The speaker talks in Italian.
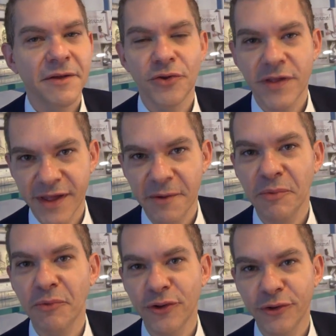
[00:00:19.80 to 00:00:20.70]
Noi
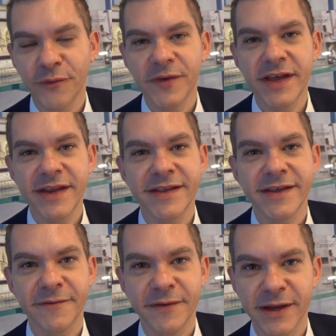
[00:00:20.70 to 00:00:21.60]
siamo molto fieri
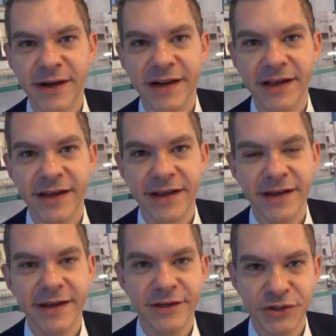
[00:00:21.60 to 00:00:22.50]
di aver
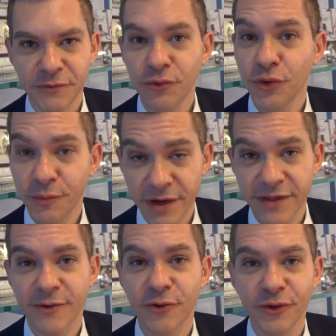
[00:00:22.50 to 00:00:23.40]
eh, ricevuto per il
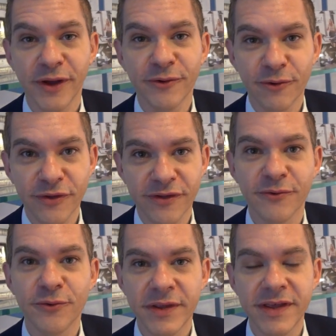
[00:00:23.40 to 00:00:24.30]
secondo anno
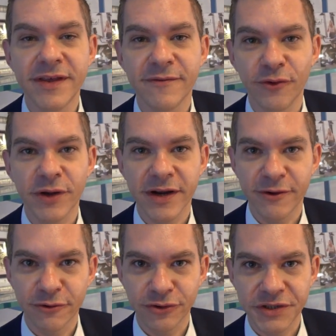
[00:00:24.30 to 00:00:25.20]
consecutivo il
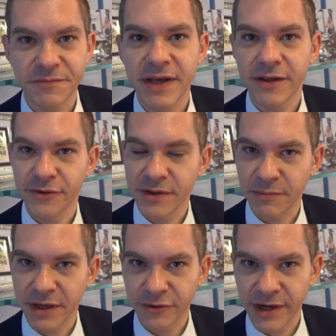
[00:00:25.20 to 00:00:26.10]
riconoscimento di
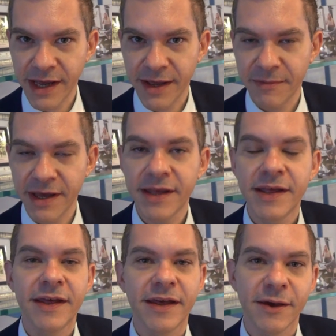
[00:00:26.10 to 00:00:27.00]
Panorama
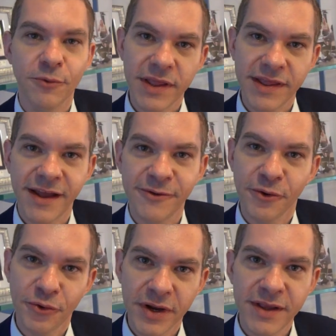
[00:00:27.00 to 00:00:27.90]
e quest'anno
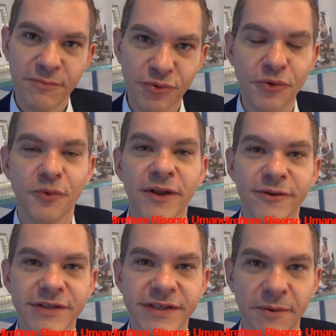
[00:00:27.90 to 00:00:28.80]
ancora di più in
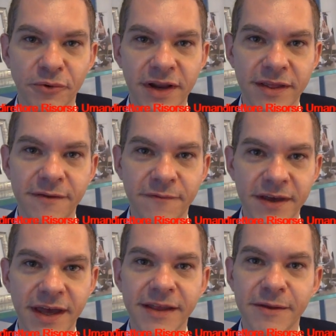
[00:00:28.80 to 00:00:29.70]
quanto ci siamo
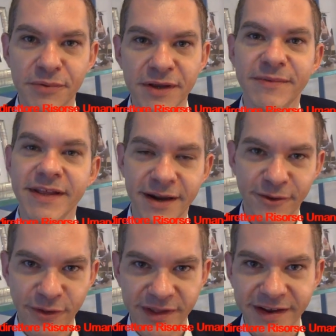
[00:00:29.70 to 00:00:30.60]
classificati primi nella
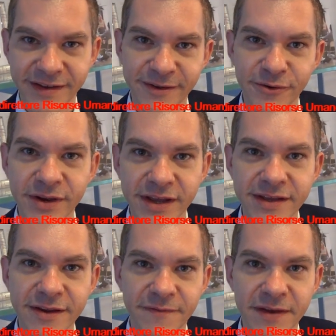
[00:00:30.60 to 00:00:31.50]
nostra categoria
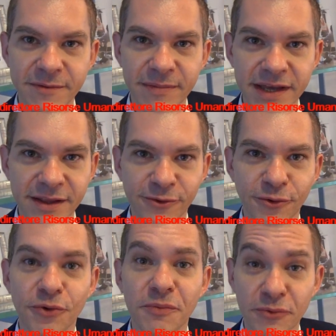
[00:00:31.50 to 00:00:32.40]
di
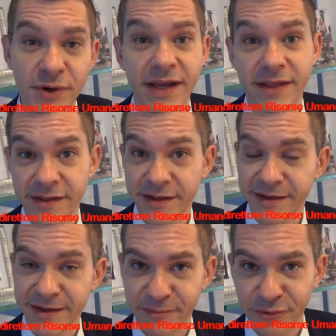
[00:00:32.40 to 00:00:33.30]
riferimento come unica
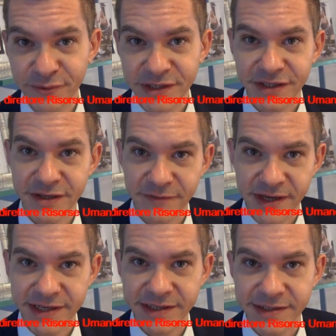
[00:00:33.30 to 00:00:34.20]
azienda della provincia di
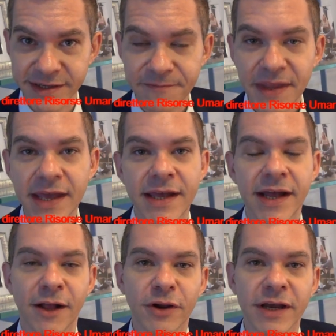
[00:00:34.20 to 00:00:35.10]
Varese.
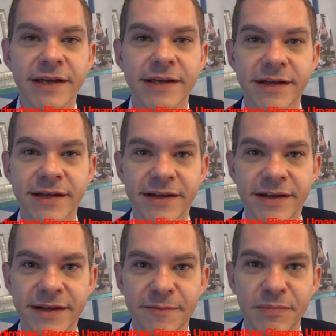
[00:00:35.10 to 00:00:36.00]
Allora,
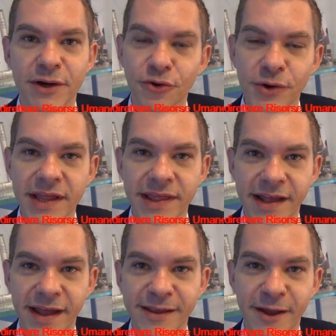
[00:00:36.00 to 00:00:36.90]
eh, per noi è
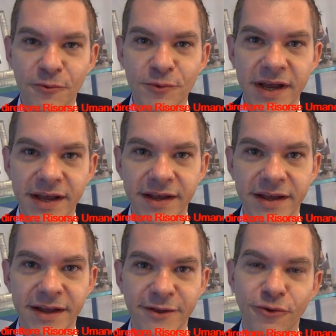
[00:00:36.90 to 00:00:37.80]
stata
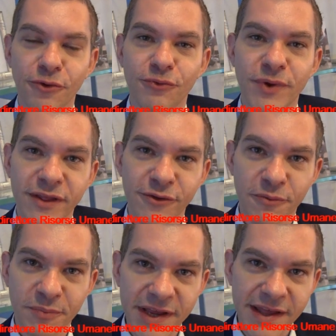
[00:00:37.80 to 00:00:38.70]
una, non una
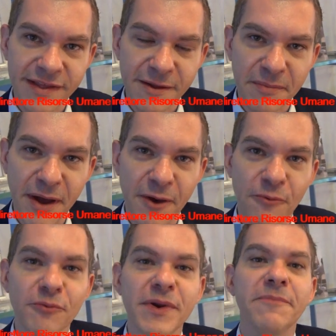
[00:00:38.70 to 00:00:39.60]
sorpresa ma
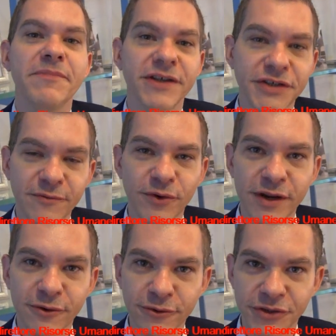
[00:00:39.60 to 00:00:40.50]
un piacevole
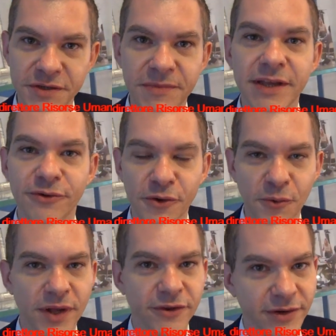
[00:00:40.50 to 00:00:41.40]
riconoscimento in
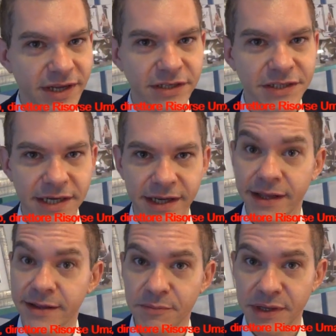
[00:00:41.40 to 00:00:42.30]
quanto la
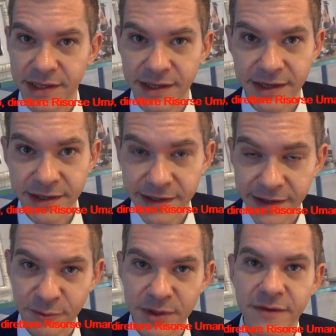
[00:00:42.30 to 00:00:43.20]
ricerca è
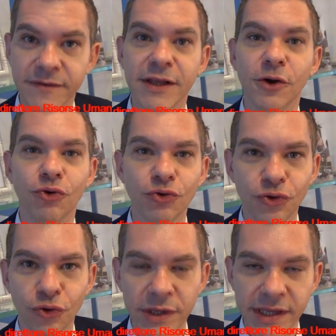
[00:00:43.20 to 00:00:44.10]
indipendente, quindi viene
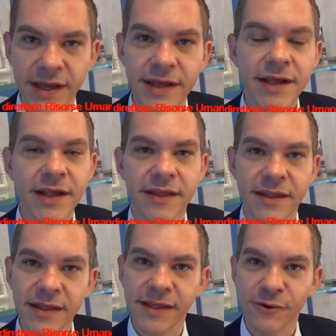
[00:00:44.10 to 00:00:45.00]
condotta
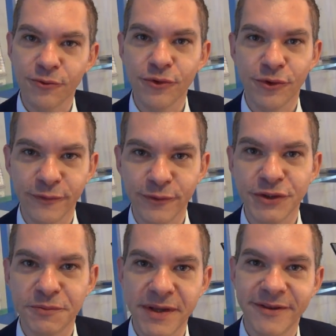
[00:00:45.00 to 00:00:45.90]
senza alcun
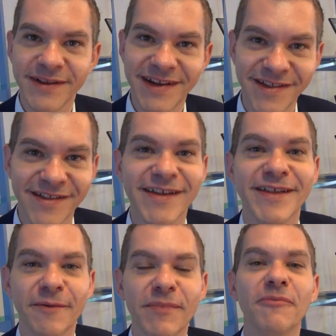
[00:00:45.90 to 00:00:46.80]
coinvolgimento
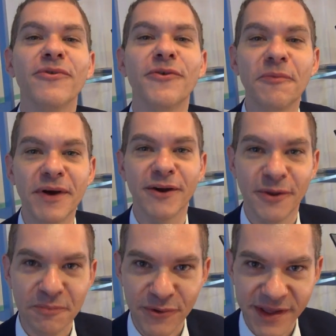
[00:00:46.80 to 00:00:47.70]
dell'azienda, l'abbiamo
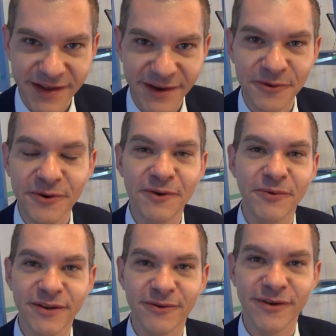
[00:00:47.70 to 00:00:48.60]
scoperto a posteriori
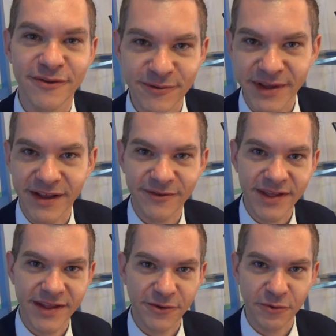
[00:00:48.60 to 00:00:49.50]
quando il risultato
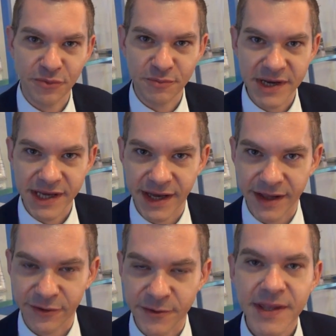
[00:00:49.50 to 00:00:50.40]
è stato pubblicato
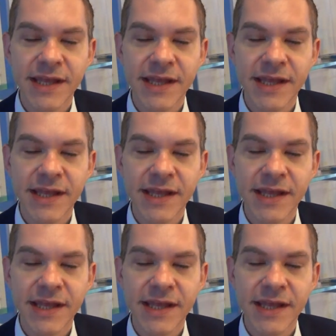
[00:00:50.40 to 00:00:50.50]
caricato.